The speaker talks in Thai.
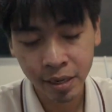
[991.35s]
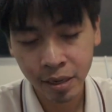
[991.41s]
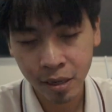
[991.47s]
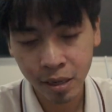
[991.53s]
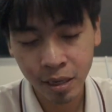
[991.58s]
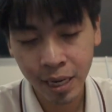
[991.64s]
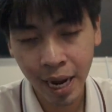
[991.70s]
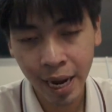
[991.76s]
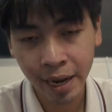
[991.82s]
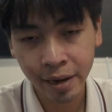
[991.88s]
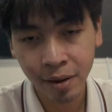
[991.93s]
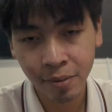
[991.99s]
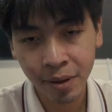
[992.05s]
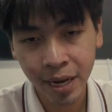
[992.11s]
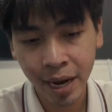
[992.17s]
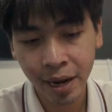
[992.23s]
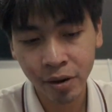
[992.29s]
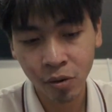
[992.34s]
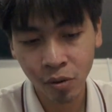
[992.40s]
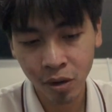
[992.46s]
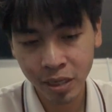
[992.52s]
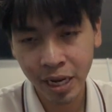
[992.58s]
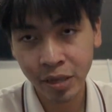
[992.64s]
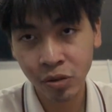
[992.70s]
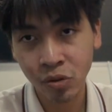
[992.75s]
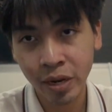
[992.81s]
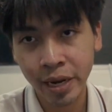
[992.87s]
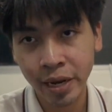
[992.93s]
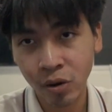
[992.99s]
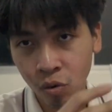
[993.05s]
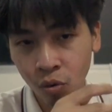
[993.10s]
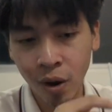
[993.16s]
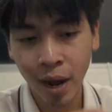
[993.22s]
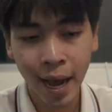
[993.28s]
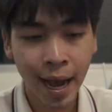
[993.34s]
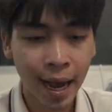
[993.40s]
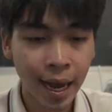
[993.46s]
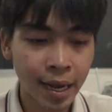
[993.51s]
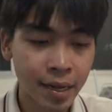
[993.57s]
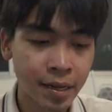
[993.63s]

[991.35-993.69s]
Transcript: เออถ่ายแล้วเป็นยาไอโนก็ใช้ตัวนี้คู่อา